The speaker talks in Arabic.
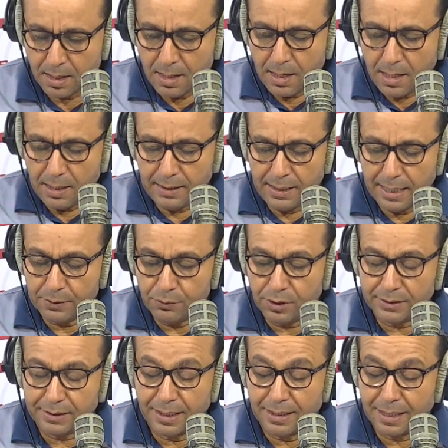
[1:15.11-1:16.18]
إلى
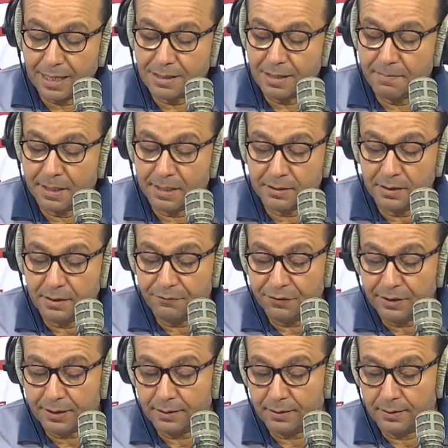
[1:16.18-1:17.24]
كرة القدم النادي
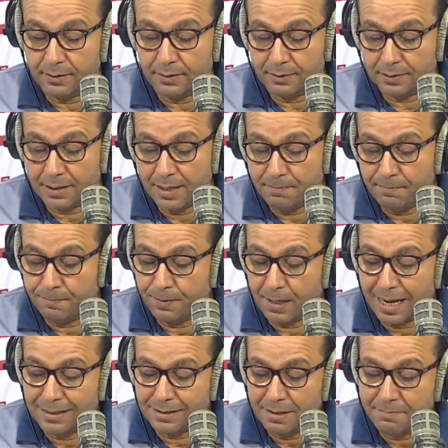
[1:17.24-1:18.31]
الإفريقي آه، طلب
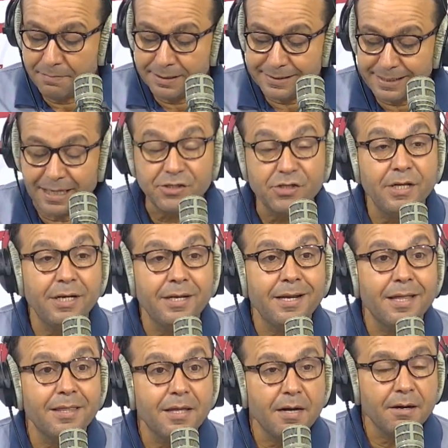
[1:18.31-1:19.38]
عدم استعجال
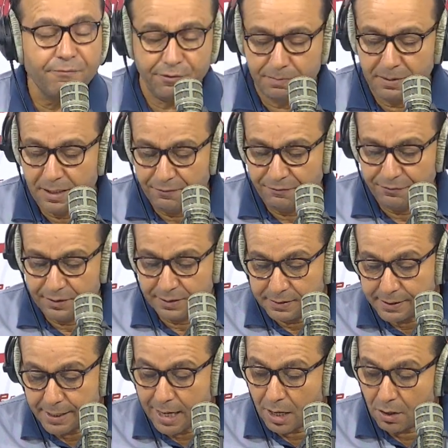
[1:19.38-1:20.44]
النظر في ملف
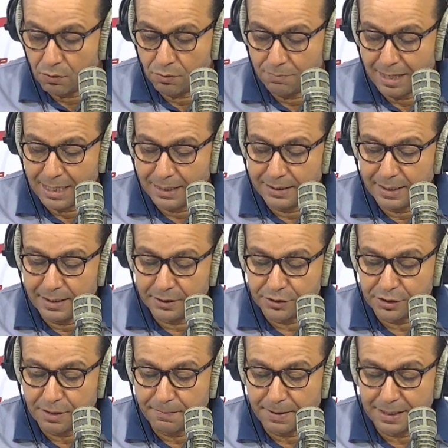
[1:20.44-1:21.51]
نزاعه مع هلال
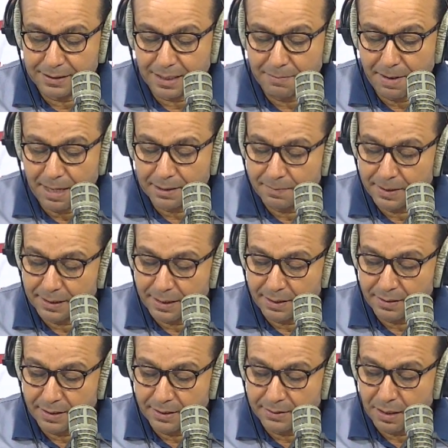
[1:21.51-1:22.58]
الشابة لدى المحكمة
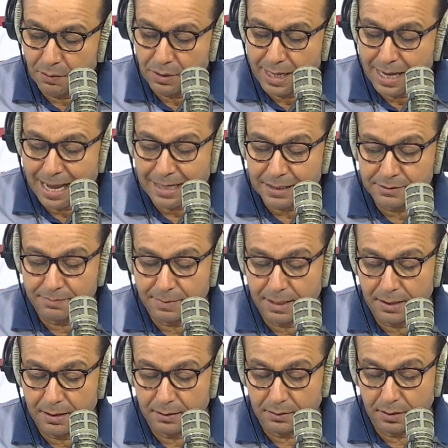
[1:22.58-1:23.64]
الرياضية الدولية عكس
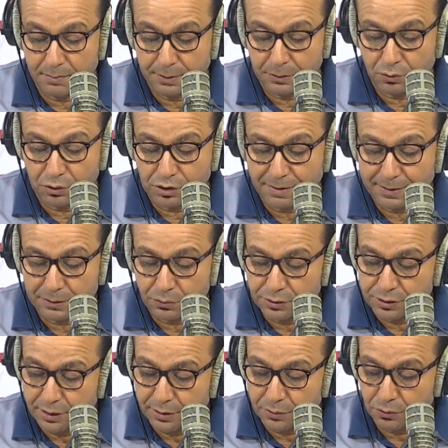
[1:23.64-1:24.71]
ما آه، طلبته الجامعة
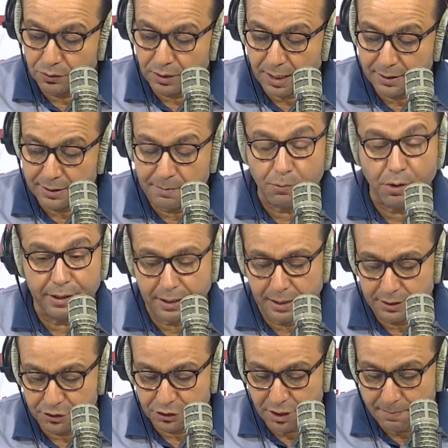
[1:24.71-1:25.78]
التونسية لكرة القدم وهلال
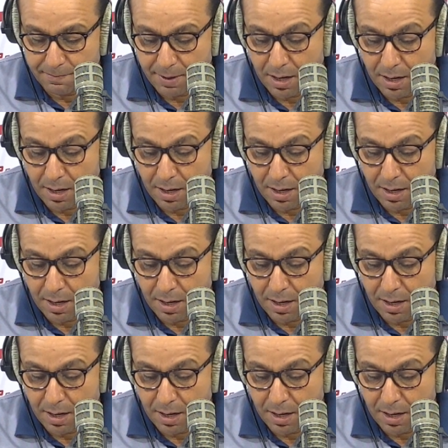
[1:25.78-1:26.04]
الشابة